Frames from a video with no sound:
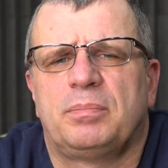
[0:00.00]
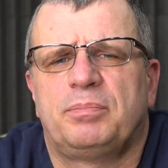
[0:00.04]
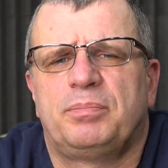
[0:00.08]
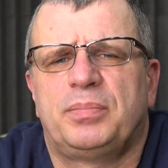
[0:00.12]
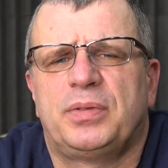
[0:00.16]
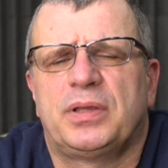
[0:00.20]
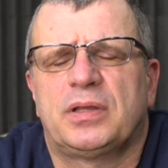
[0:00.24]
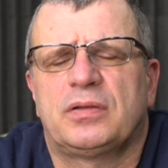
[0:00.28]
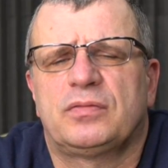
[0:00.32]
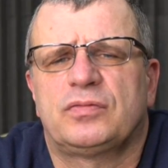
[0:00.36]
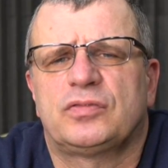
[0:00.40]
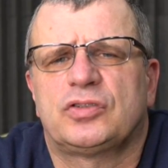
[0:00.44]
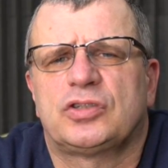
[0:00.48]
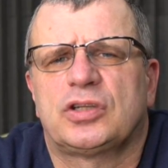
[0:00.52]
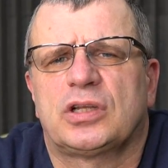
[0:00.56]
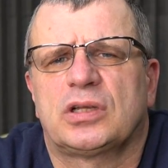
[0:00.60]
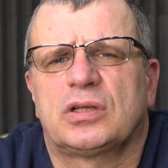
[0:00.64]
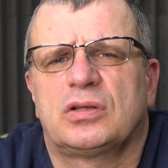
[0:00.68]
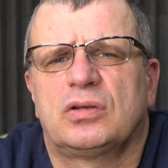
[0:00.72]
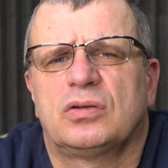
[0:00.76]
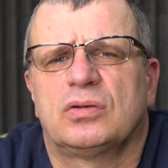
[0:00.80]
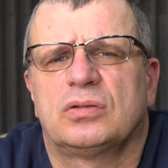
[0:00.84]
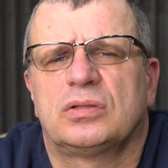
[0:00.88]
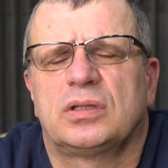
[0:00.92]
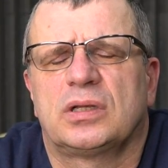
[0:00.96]

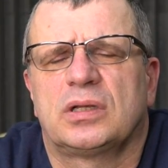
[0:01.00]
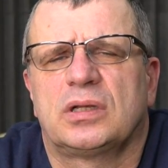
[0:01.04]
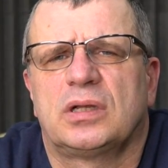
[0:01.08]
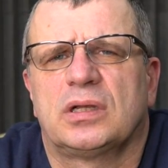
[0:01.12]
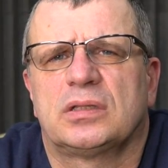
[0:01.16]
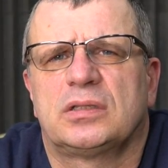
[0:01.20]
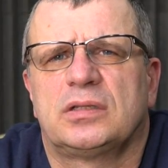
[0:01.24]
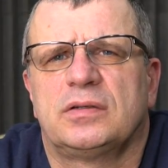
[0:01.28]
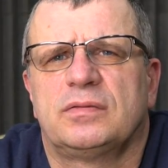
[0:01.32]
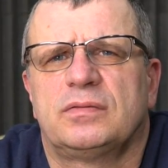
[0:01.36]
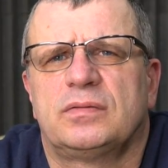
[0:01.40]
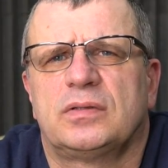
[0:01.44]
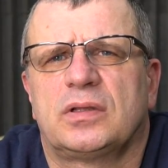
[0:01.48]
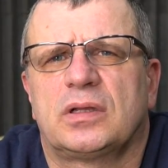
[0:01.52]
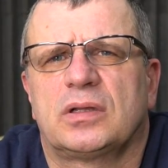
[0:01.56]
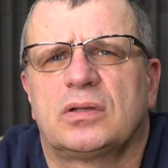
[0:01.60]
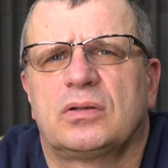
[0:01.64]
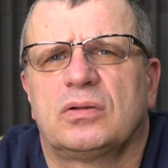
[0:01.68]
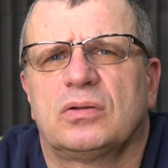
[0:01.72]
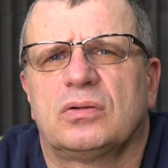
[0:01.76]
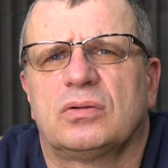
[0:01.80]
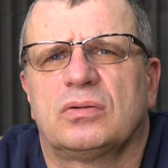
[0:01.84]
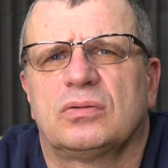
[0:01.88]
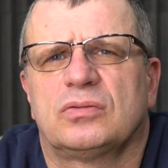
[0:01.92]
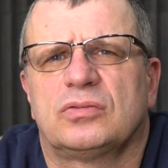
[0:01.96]
pierwszego
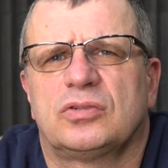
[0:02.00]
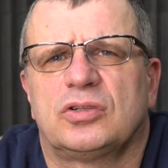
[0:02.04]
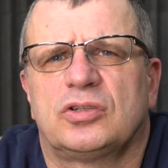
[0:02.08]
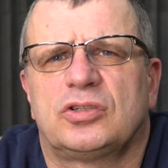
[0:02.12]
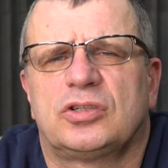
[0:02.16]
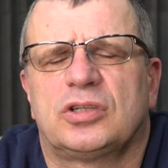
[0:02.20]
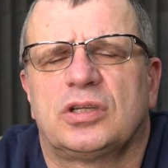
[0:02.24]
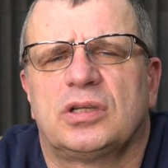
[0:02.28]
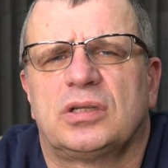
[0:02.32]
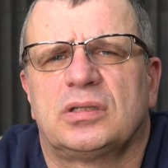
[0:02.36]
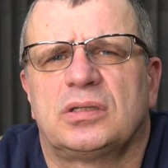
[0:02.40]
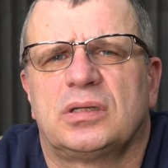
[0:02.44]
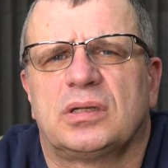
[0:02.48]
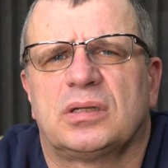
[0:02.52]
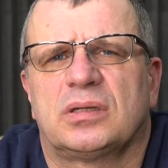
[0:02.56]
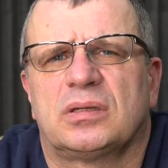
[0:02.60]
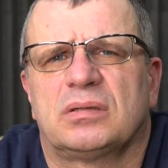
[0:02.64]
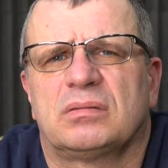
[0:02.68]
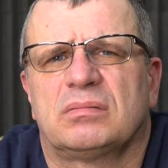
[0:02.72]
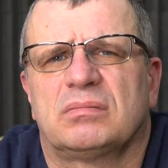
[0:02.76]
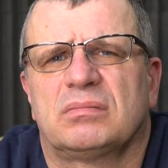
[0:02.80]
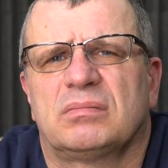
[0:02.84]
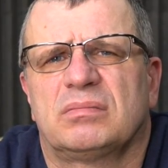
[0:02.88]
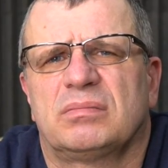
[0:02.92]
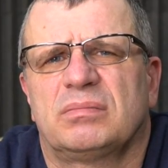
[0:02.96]
negatywnego orzeczenia.